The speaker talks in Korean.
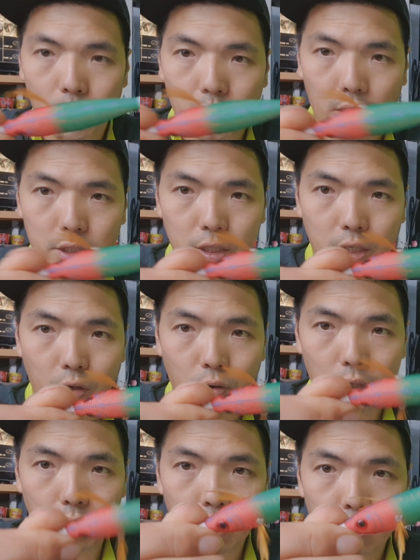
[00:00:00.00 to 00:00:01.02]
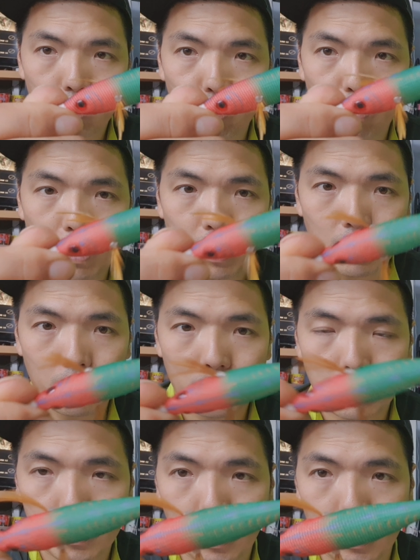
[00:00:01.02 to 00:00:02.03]
같이 사용한 수박
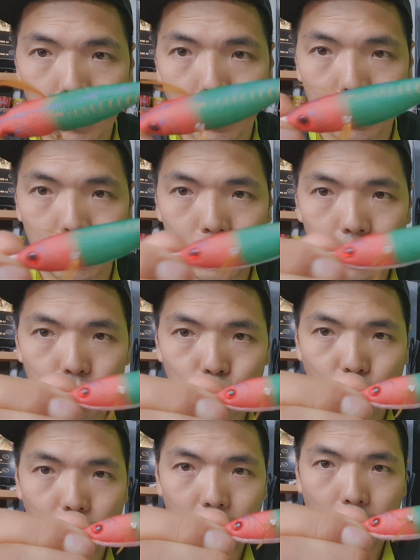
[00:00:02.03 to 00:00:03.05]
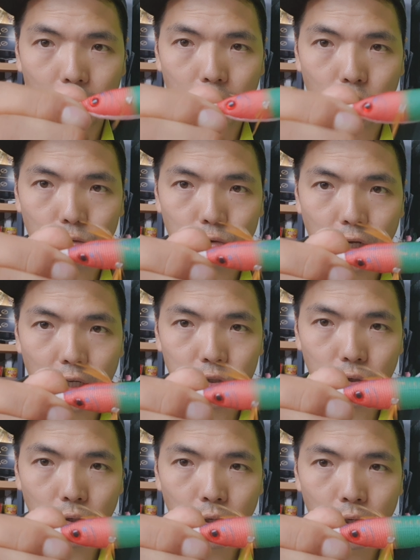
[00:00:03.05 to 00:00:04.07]
색깔액이 수박액이라고 우리
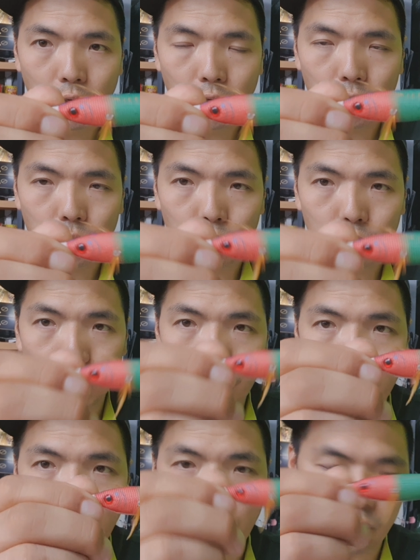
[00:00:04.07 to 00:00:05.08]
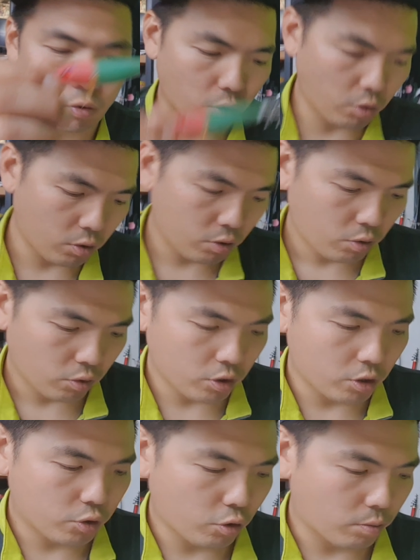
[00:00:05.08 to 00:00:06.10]
하죠. 이 제품 갖고도
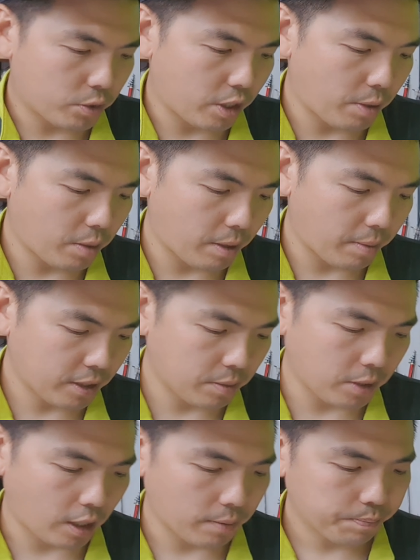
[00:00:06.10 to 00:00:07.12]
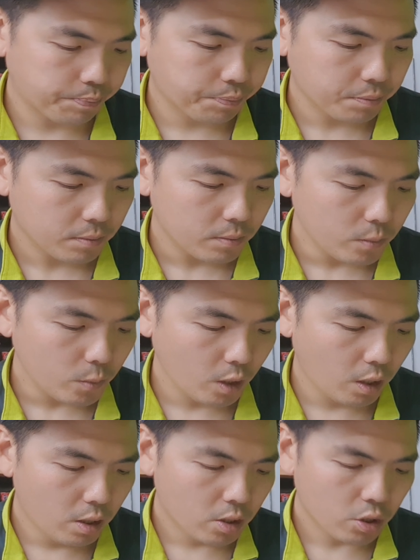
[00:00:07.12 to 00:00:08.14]
오늘 좀 재미를 많이 봤습니다.
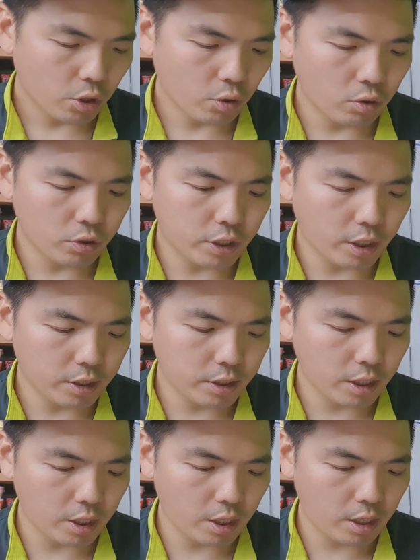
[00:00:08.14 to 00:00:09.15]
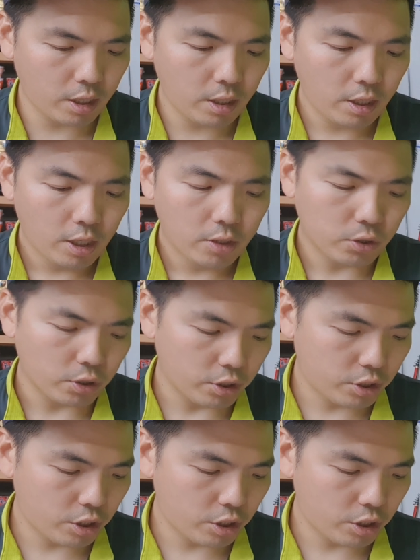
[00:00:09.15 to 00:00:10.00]
그리고 지난 시간에 저희